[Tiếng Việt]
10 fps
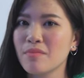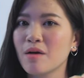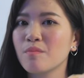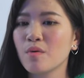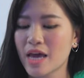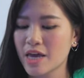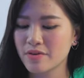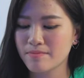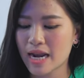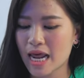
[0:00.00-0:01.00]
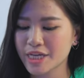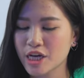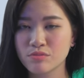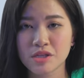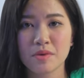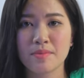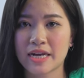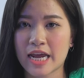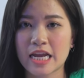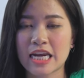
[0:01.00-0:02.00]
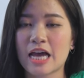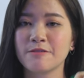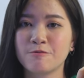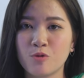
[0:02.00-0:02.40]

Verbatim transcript: MacBook Air phiên bản 2017 này lại